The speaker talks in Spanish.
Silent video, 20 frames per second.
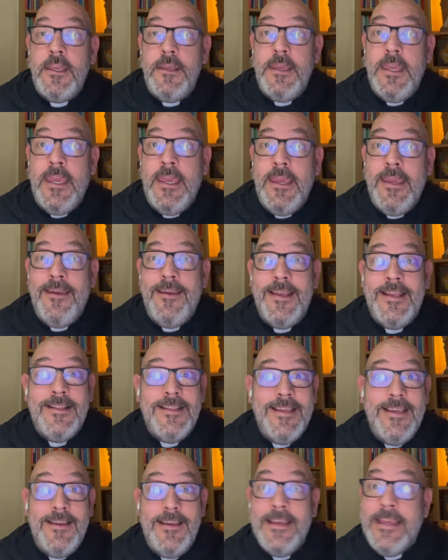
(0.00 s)
eh,
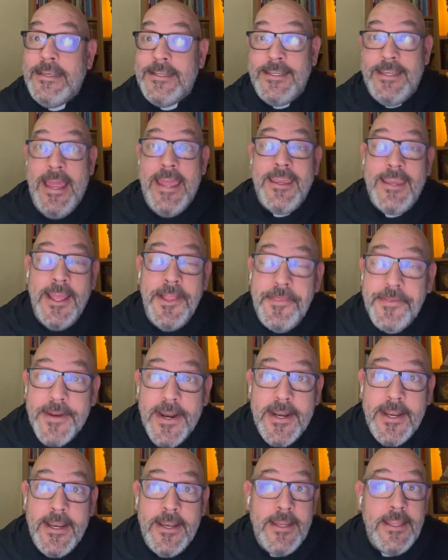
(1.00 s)
y si hay que
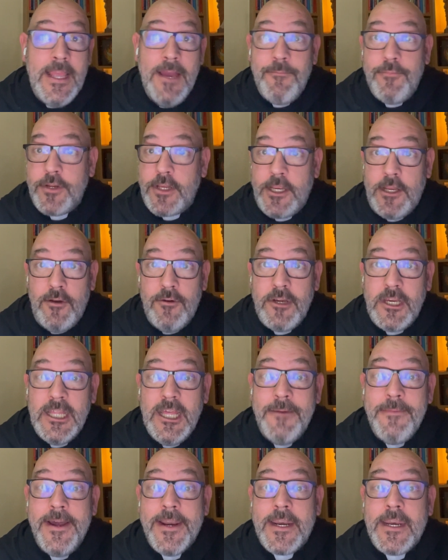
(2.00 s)
entrar en ella porque no queda
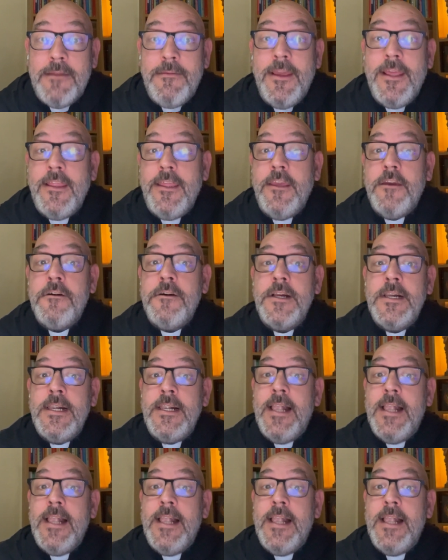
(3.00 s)
más remedio,